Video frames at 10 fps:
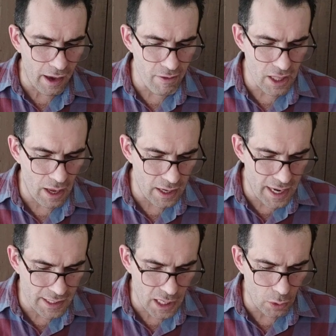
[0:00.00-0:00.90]
que
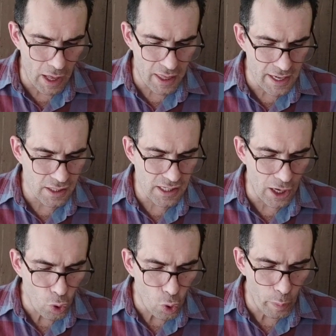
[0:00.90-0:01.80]
habitarías en una densa
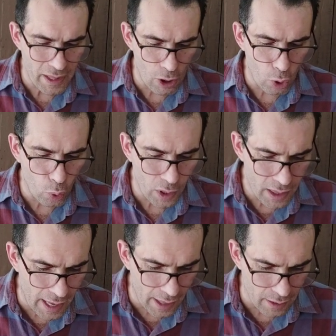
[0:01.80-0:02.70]
nube de
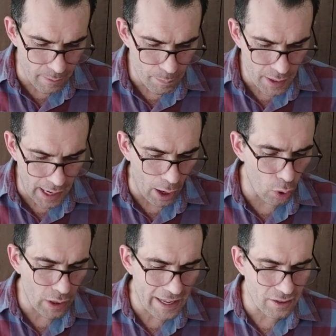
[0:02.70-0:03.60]
oscuridad.
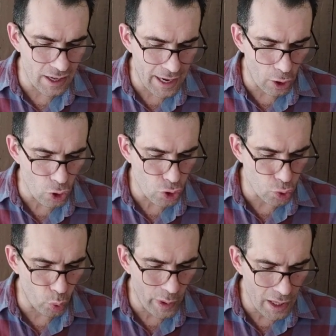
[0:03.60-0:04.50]
Ahora te he
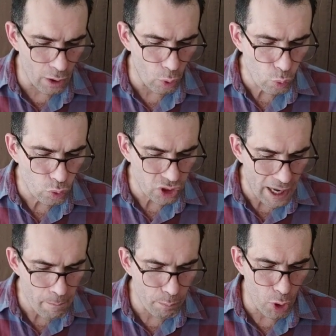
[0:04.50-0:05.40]
construido un
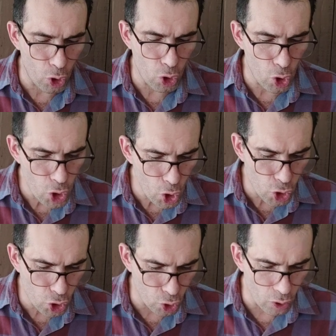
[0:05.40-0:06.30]
templo
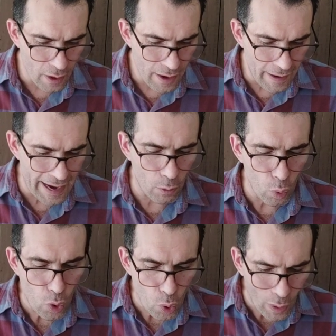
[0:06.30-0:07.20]
glorioso, en
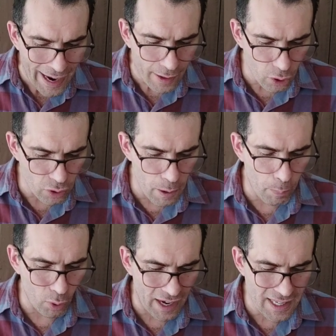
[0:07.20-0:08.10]
un lugar donde
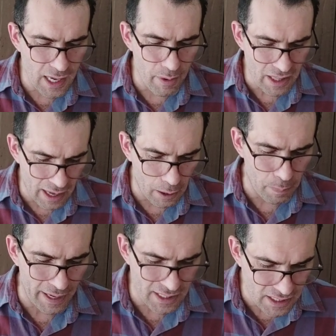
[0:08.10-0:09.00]
podrás habitar
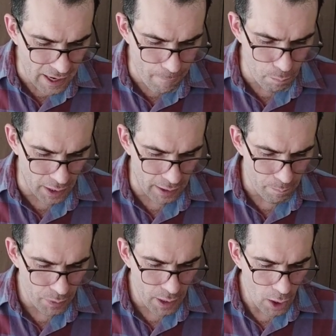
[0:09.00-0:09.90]
para
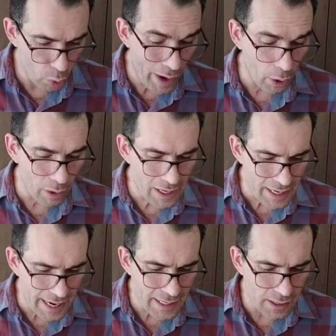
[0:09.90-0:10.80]
siempre. Luego el
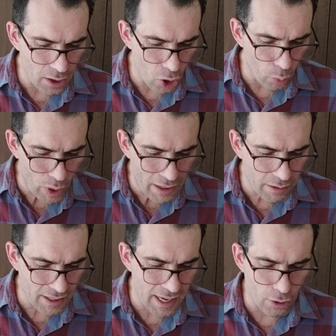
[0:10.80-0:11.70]
rey se dio
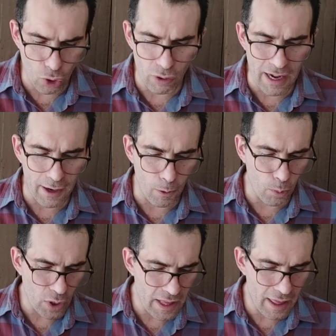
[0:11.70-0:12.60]
vuelta hacia toda la
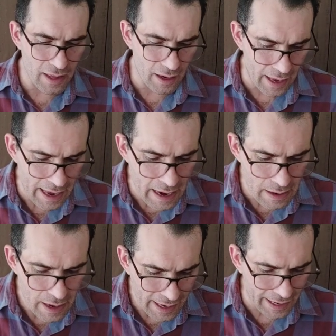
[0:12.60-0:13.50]
comunidad de
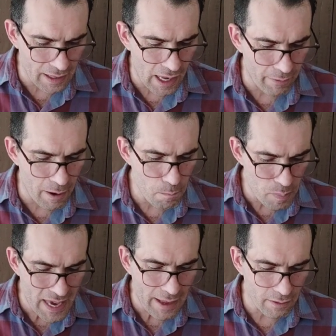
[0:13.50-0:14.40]
Israel que estaba en
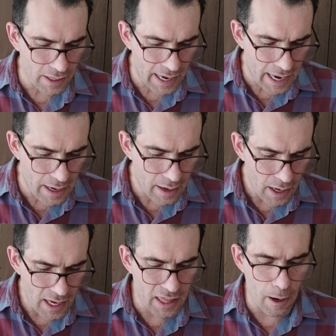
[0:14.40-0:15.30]
pie ante él
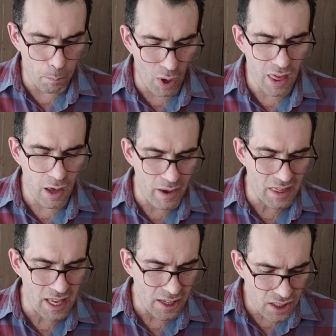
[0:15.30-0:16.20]
y después de
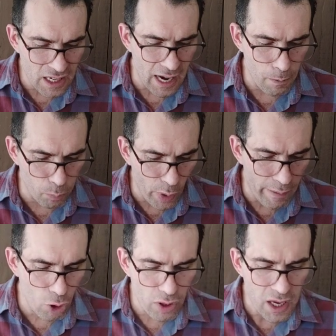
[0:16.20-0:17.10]
bendecir al
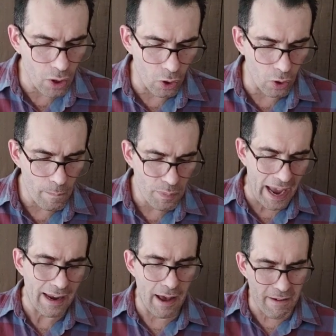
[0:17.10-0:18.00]
pueblo dijo,
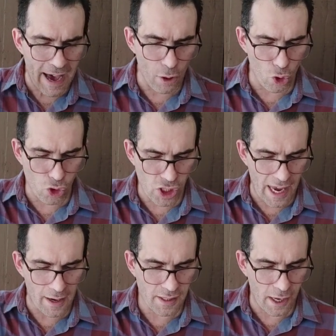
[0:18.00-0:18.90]
Alabado
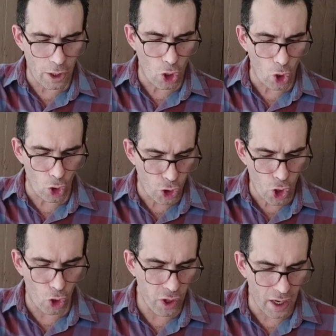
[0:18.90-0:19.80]
sea el Señor,
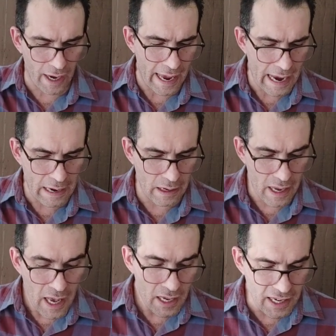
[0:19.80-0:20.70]
Dios de
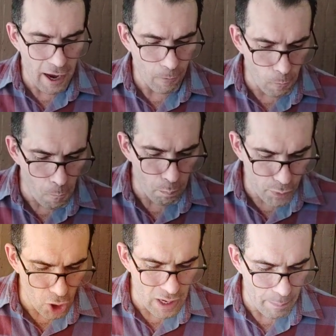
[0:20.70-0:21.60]
Israel, quien
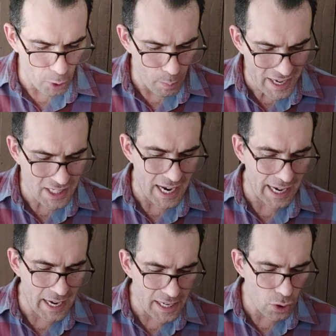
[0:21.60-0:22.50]
cumplió la promesa
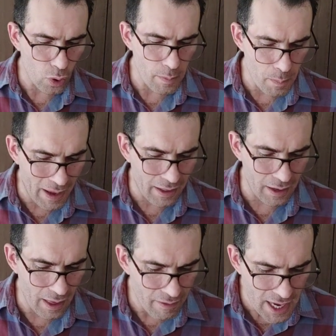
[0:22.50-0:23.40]
que le hizo a mi
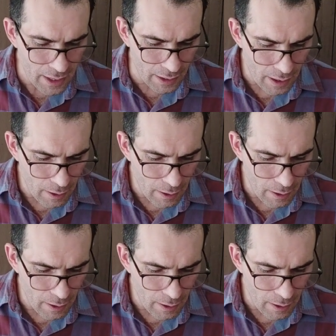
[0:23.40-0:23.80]
padre David,